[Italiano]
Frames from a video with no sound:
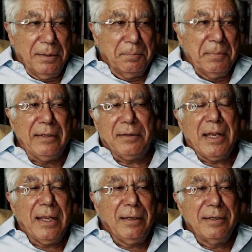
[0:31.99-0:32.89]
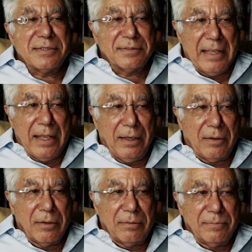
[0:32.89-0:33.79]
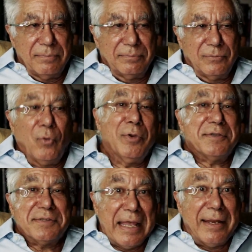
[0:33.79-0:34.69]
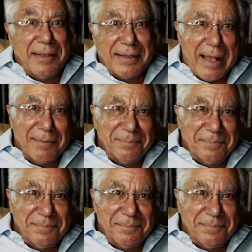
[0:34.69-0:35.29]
Mentre l'isterico o l'isterica